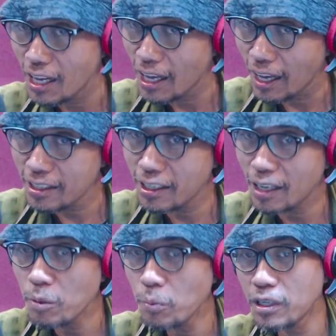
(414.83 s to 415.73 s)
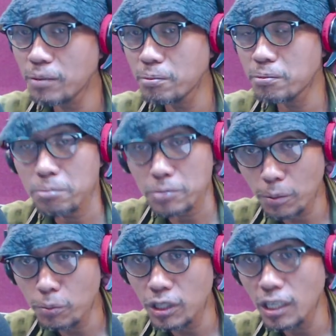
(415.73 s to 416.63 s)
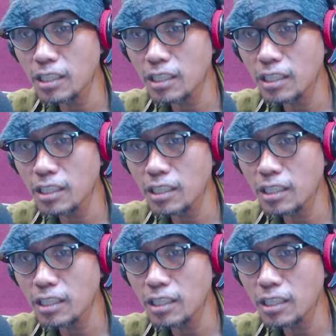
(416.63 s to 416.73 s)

Anda memberi semut ini